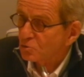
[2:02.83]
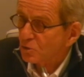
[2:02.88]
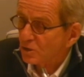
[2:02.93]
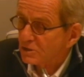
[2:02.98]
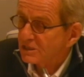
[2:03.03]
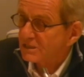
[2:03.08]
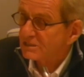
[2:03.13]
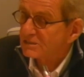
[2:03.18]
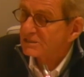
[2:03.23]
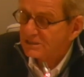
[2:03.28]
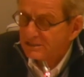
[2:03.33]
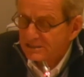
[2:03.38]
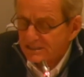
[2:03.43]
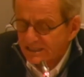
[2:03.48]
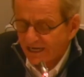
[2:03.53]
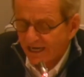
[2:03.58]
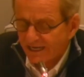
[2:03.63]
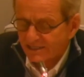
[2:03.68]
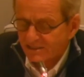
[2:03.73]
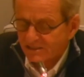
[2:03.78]
de toiture
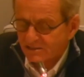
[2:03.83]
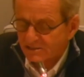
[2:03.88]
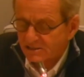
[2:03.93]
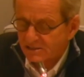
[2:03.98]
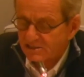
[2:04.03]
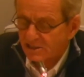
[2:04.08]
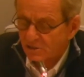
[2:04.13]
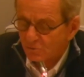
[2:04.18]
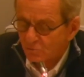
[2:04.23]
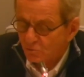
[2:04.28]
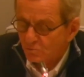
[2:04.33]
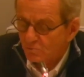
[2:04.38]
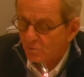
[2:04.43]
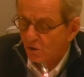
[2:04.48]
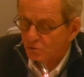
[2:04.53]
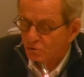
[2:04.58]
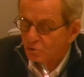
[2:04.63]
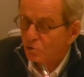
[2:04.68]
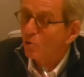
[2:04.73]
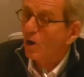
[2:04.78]
direct des
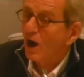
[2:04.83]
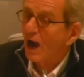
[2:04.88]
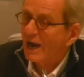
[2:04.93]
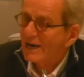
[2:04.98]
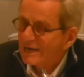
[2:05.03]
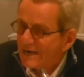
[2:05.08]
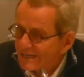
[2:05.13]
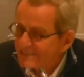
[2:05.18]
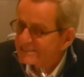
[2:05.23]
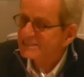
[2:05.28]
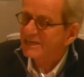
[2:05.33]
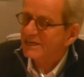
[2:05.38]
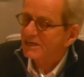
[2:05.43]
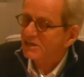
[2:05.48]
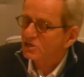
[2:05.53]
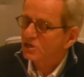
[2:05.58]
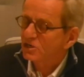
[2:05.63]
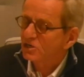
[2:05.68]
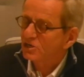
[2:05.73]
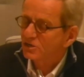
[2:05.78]
écoulements d'eau à
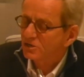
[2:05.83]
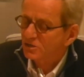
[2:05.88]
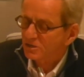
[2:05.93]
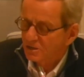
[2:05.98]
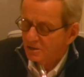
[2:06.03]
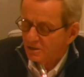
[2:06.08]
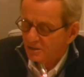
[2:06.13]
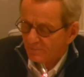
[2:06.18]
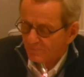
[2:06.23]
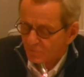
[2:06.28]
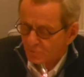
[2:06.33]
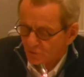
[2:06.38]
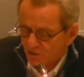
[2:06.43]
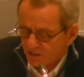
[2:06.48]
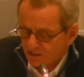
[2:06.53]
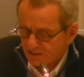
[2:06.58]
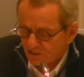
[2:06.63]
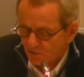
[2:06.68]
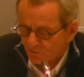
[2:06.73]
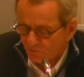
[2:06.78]
l'intérieur de
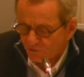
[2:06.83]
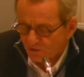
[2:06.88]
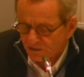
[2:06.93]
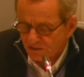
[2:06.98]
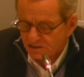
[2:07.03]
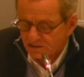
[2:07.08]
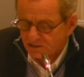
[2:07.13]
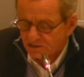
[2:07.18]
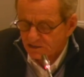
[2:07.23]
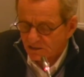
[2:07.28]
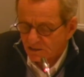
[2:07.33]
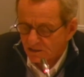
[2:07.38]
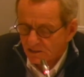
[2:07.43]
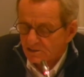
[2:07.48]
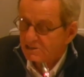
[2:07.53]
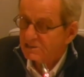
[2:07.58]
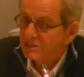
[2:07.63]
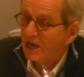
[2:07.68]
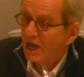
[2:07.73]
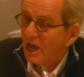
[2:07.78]
l'édifice,
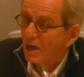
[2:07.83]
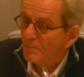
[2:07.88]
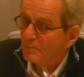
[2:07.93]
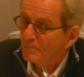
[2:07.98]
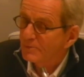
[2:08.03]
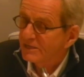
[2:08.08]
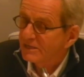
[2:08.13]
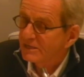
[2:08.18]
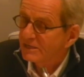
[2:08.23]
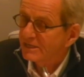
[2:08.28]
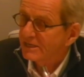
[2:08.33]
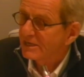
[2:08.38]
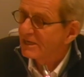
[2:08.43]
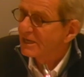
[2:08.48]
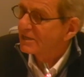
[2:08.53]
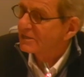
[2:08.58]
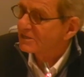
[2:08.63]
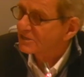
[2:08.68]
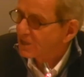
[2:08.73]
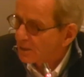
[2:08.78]
ce qui a impliqué
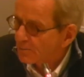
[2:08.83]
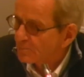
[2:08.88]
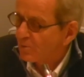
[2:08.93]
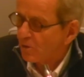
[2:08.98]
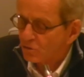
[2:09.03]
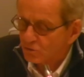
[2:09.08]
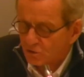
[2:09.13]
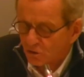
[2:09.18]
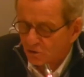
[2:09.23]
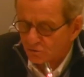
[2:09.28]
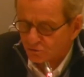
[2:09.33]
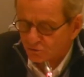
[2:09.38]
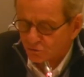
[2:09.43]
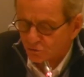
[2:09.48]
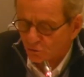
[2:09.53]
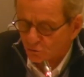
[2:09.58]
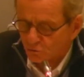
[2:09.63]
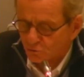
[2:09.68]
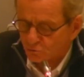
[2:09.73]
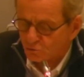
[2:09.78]
d'importantes
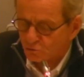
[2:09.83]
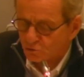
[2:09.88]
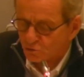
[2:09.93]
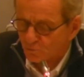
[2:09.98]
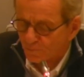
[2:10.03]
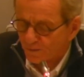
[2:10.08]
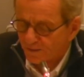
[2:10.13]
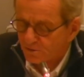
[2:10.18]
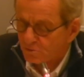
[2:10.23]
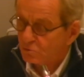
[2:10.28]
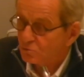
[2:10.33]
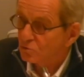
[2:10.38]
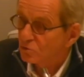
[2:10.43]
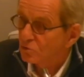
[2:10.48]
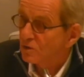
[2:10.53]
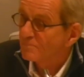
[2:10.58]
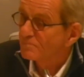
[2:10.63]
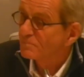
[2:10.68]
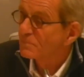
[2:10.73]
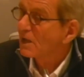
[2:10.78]
retouches de
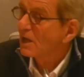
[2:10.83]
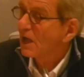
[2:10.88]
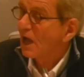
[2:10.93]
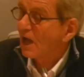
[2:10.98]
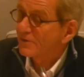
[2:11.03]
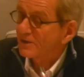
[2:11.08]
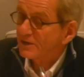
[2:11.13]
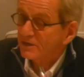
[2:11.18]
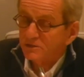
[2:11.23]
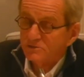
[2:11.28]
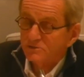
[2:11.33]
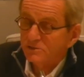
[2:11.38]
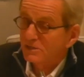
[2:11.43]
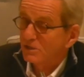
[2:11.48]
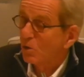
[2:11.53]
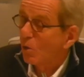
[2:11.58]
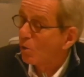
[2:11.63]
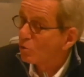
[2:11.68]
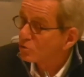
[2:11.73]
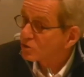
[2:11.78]
peinture, avec des
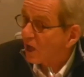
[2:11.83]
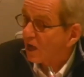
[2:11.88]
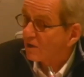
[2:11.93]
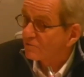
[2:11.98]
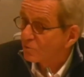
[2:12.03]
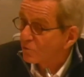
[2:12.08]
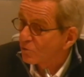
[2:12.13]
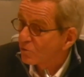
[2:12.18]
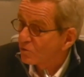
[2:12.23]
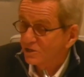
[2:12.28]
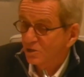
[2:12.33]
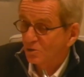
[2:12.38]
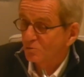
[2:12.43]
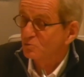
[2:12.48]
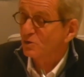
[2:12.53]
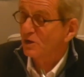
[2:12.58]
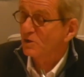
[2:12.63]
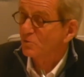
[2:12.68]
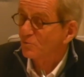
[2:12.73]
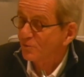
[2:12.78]
gros travaux qui ont
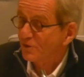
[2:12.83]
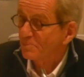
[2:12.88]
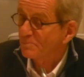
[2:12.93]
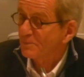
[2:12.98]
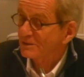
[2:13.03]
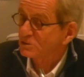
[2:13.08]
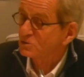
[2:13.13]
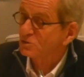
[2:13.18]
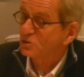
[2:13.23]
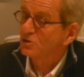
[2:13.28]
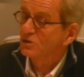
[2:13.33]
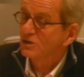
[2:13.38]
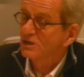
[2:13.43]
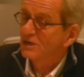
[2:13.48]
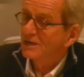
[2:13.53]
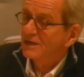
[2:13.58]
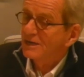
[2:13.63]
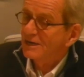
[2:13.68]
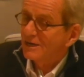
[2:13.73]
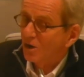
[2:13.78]
dû être faits parce que
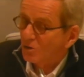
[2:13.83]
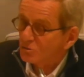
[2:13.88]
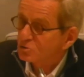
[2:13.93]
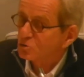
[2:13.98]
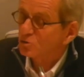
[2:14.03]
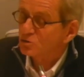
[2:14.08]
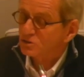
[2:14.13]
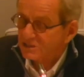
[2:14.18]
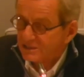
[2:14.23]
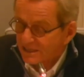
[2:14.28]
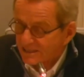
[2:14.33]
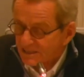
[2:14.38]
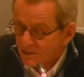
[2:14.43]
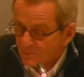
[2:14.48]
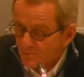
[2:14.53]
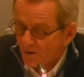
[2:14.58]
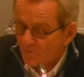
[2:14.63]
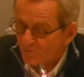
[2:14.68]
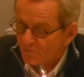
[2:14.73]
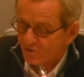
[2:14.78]
l'entretien n'est
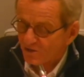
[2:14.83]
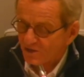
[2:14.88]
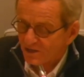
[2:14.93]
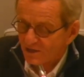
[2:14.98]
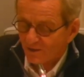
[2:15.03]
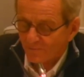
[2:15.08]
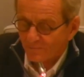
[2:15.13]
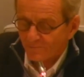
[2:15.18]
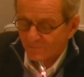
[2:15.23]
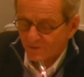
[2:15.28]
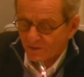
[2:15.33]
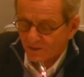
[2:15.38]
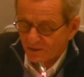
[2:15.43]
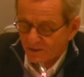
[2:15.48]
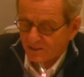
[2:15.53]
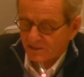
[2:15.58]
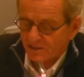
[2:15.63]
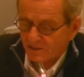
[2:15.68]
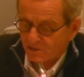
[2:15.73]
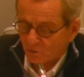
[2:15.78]
pas fait.
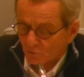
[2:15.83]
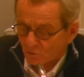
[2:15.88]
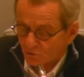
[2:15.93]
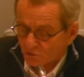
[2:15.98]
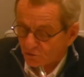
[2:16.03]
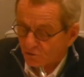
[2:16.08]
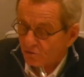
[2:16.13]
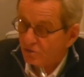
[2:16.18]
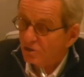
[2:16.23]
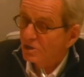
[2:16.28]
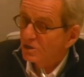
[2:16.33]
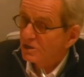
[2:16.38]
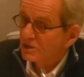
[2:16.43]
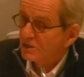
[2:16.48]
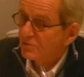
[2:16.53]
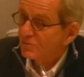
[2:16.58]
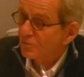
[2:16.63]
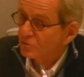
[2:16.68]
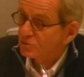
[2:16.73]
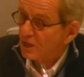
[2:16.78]
Hein. et donc, euh,
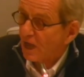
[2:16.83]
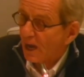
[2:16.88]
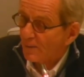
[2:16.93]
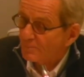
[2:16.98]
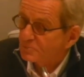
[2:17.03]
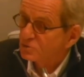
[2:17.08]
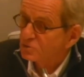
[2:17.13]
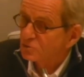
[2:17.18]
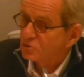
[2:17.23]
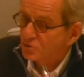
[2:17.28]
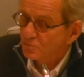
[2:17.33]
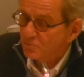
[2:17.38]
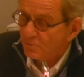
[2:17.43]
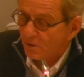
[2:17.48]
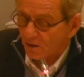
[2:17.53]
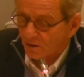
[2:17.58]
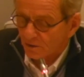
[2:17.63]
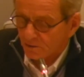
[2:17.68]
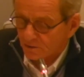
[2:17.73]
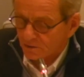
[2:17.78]
il faut
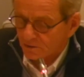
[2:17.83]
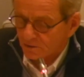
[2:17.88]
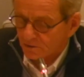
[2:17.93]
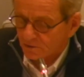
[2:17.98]
absolument